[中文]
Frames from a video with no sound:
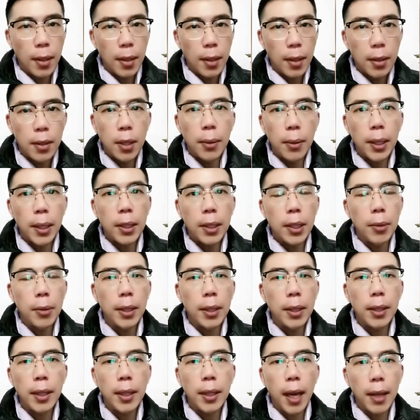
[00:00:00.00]
测完体
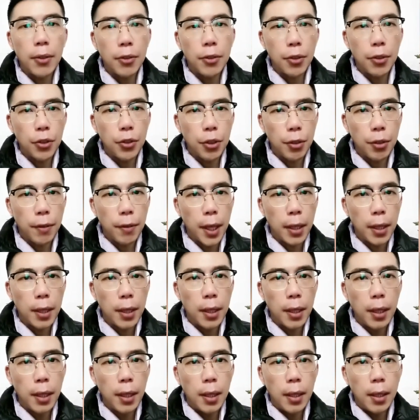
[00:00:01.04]
温赶紧吃饭，
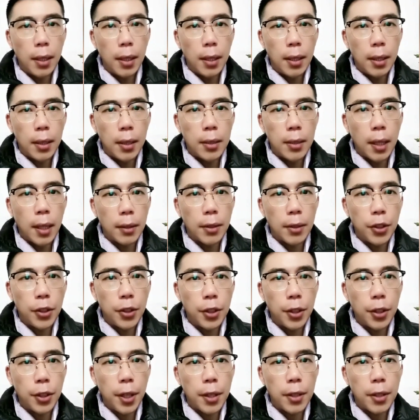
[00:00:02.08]
想着
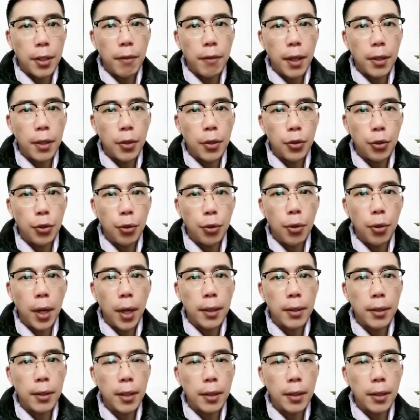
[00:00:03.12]
吃点热饭能出
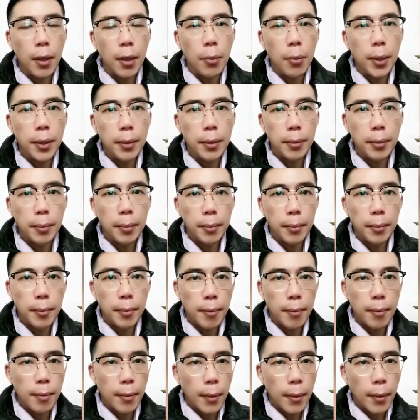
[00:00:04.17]
汗降降温。
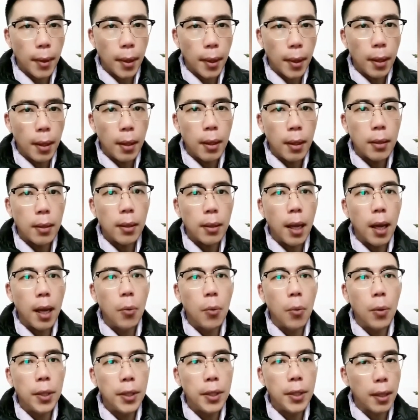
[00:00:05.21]
但
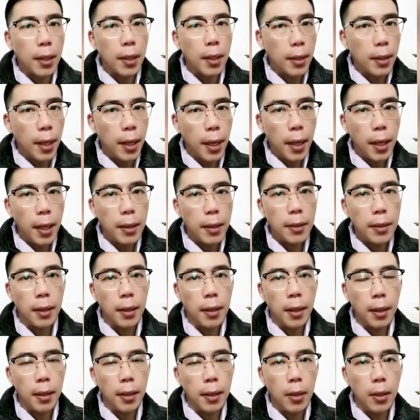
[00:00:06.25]
我想的太简
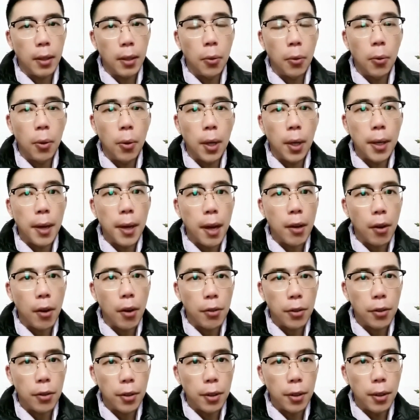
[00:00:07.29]
单了，过了两小
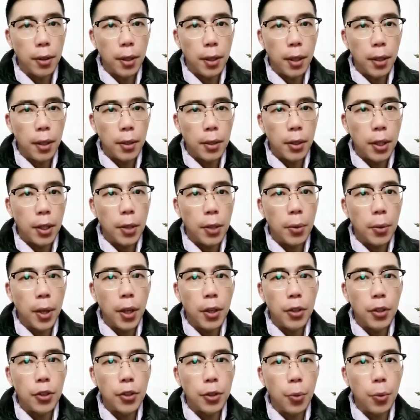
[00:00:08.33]
时。体温
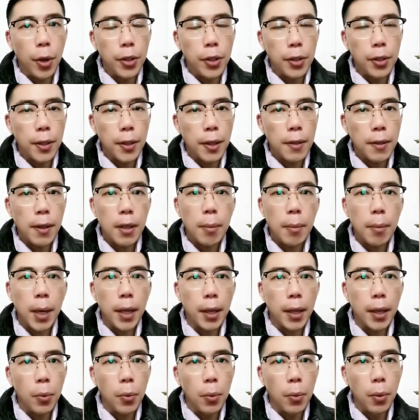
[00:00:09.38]
一直维持在三十八
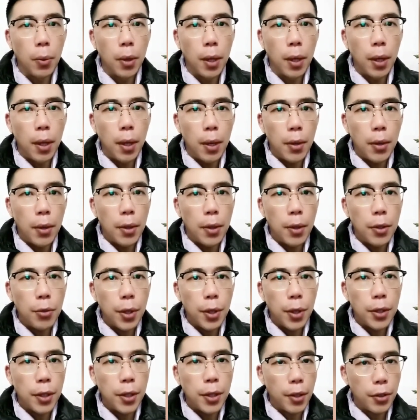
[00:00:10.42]
点五，临睡
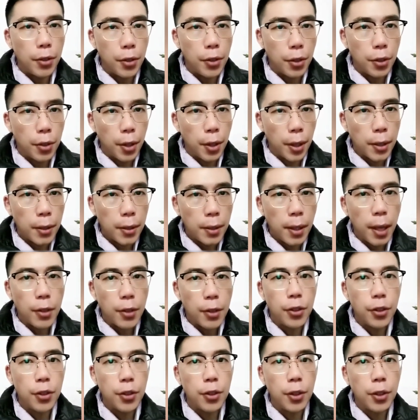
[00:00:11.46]
前只能再
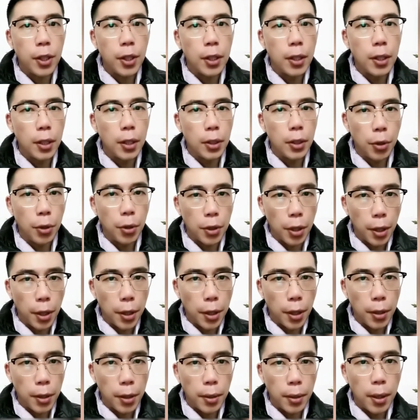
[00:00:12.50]
吃一颗退烧
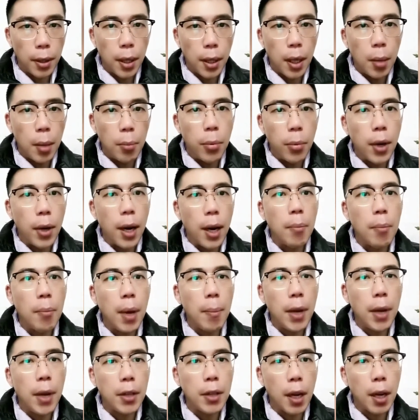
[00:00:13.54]
药，不然漫
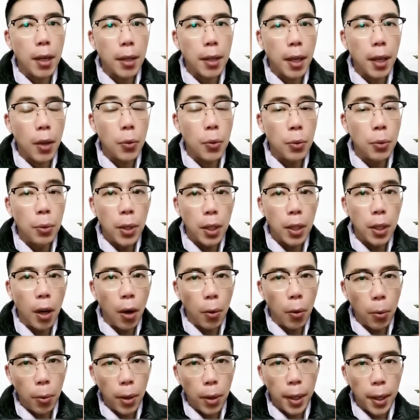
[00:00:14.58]
漫长夜如何熬
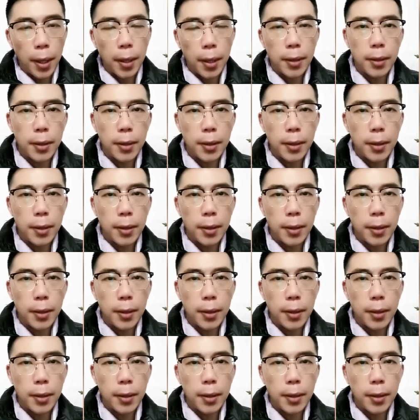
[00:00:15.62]
过呀？